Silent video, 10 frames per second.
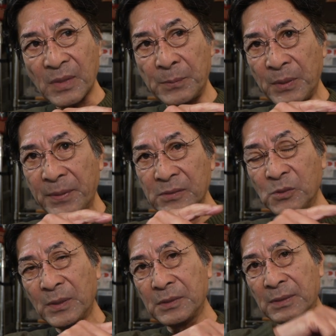メバル
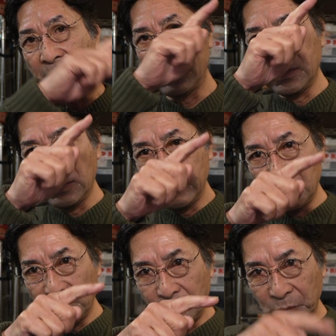の場合は
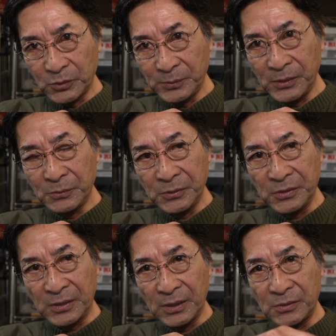ボトムを置
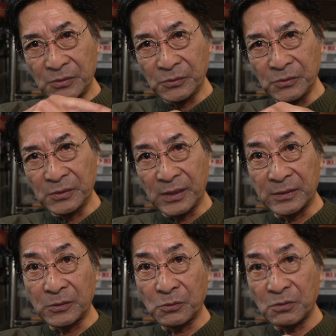いてちょんちょんとやっ
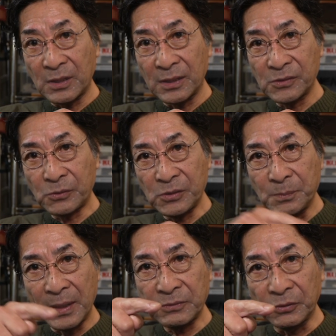たとか少し
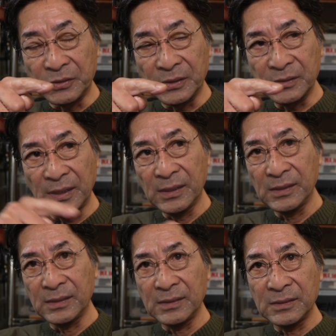巻くといいんですね
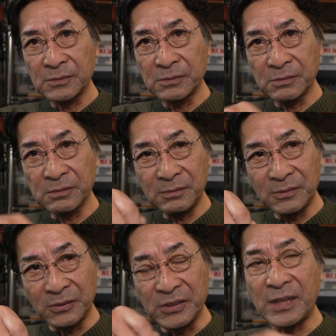くるくるっ
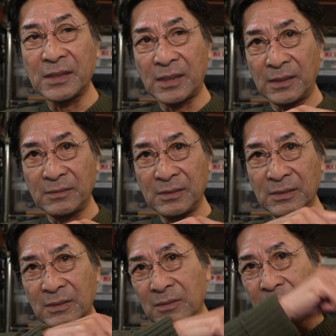と23回
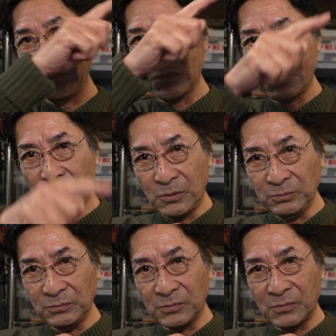コン